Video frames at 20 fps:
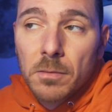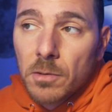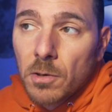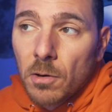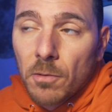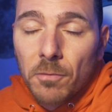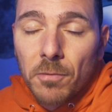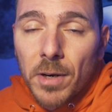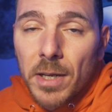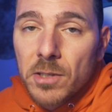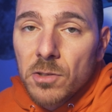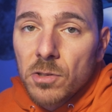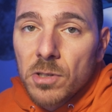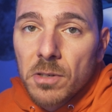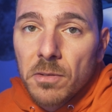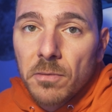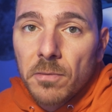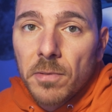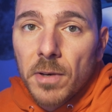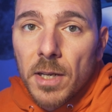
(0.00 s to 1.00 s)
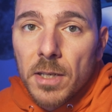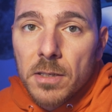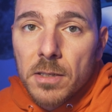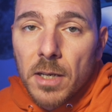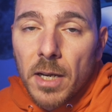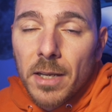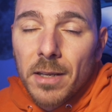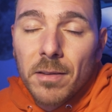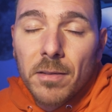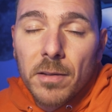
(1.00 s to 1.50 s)
con flats o sin flats
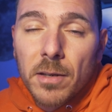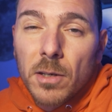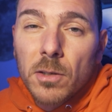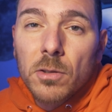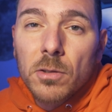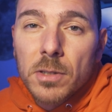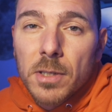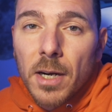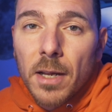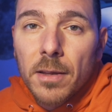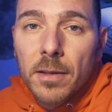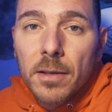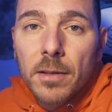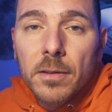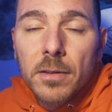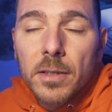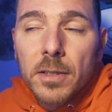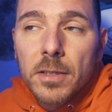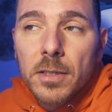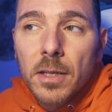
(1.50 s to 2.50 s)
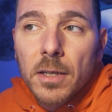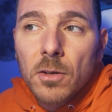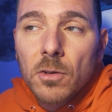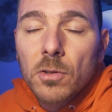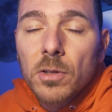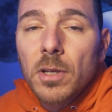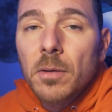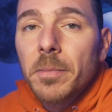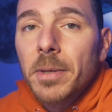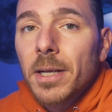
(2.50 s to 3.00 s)
hay ciertos gradientes que
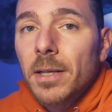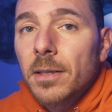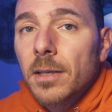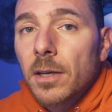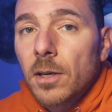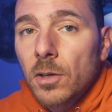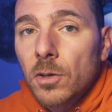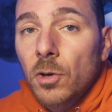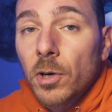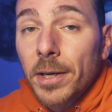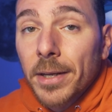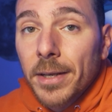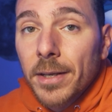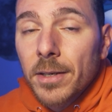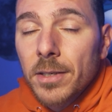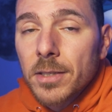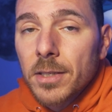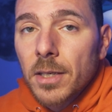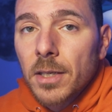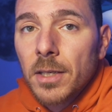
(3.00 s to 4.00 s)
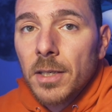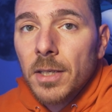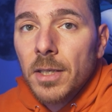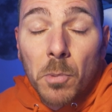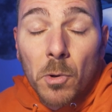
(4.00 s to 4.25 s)
no terminan de corregirse.